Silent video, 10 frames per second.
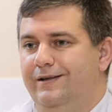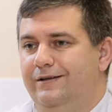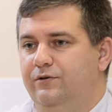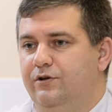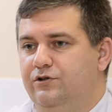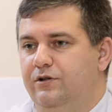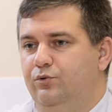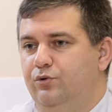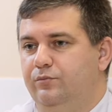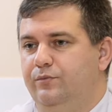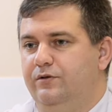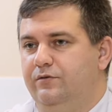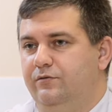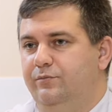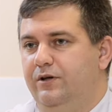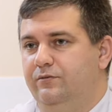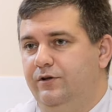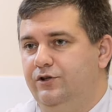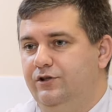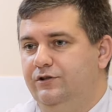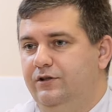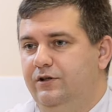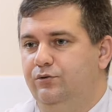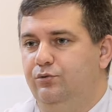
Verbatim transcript: они выражены могут быть в первые часы,